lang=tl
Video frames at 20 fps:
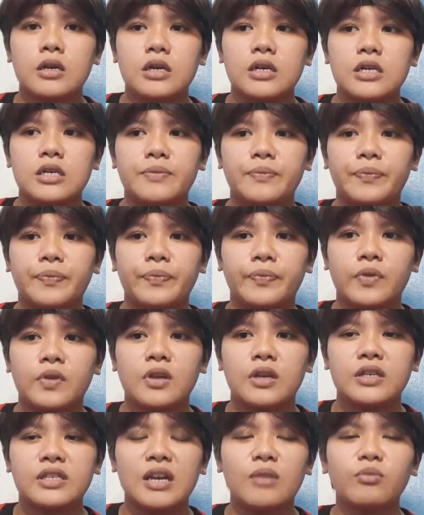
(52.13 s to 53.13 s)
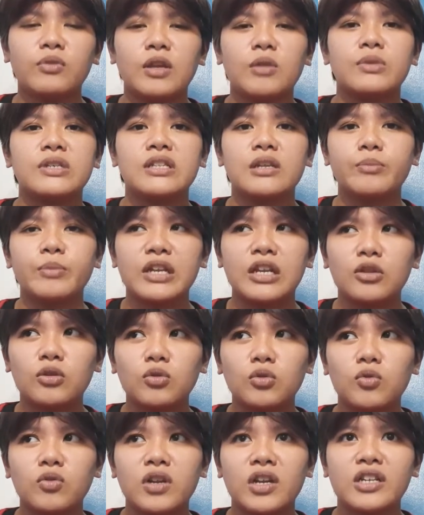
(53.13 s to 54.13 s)
um, something, basta may
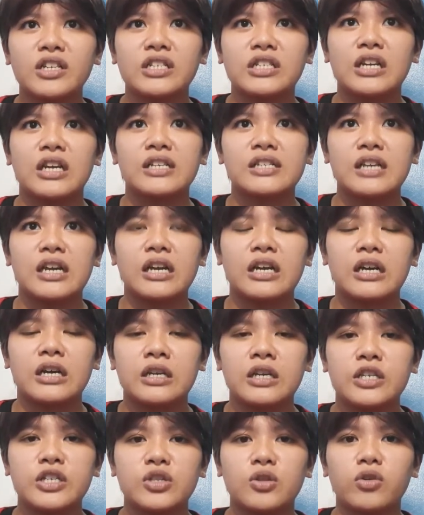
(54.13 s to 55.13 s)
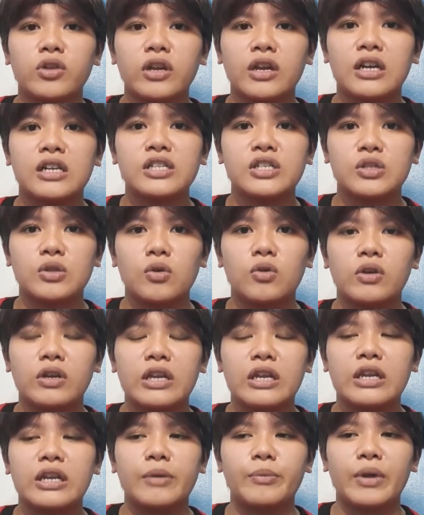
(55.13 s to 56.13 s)
natutunan siya sa historical
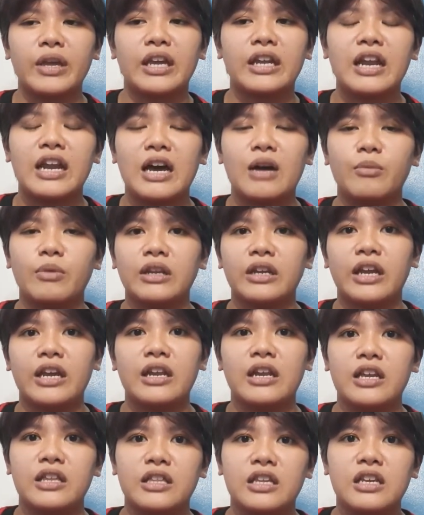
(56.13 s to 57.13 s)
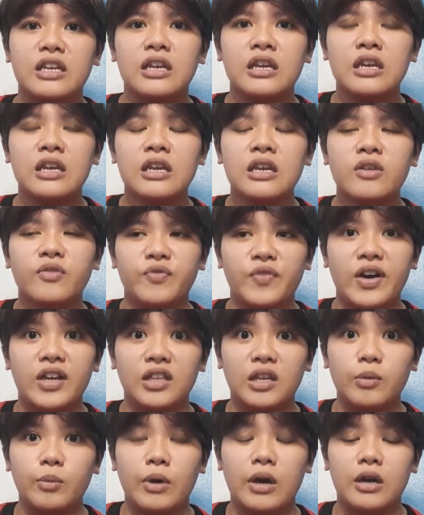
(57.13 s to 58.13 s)
story na may kinalaman kay Lady
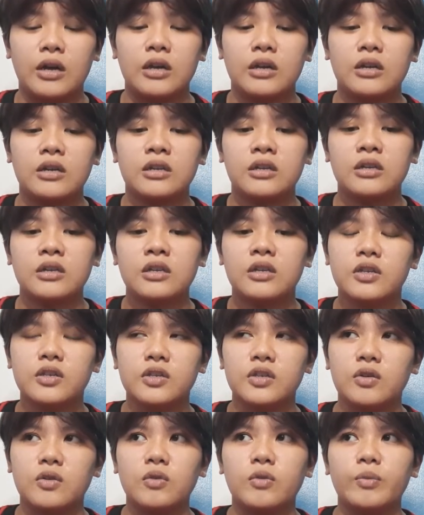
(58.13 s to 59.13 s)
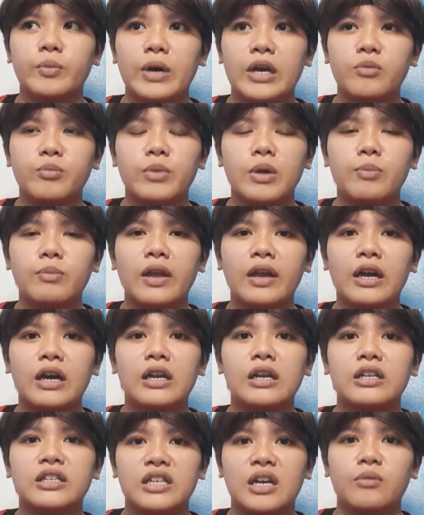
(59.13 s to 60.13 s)
Fatima. So, parang
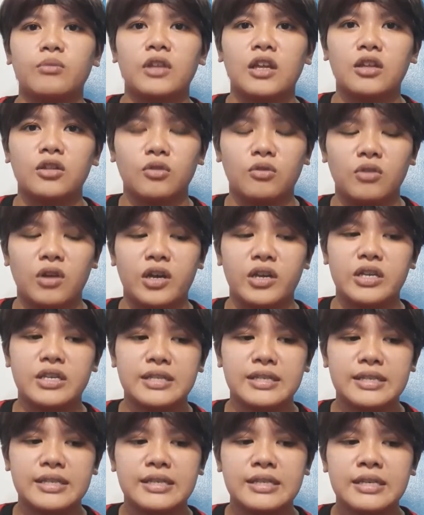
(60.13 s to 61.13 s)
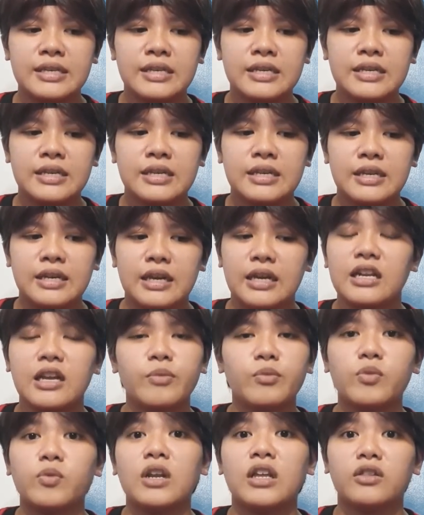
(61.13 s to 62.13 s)
biblical something to guys. And
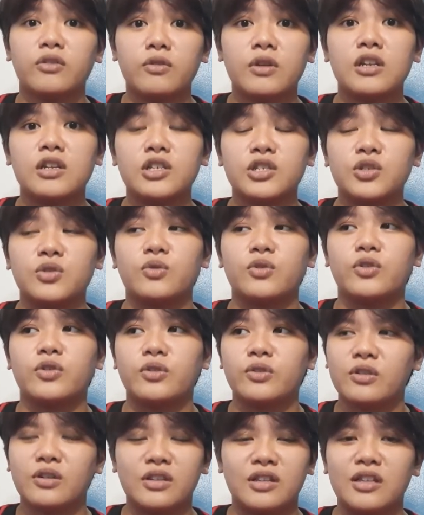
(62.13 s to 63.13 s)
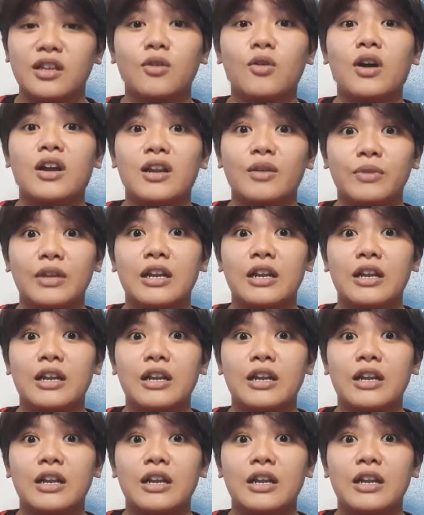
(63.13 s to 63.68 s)
I'm not really sure. Hindi ko alam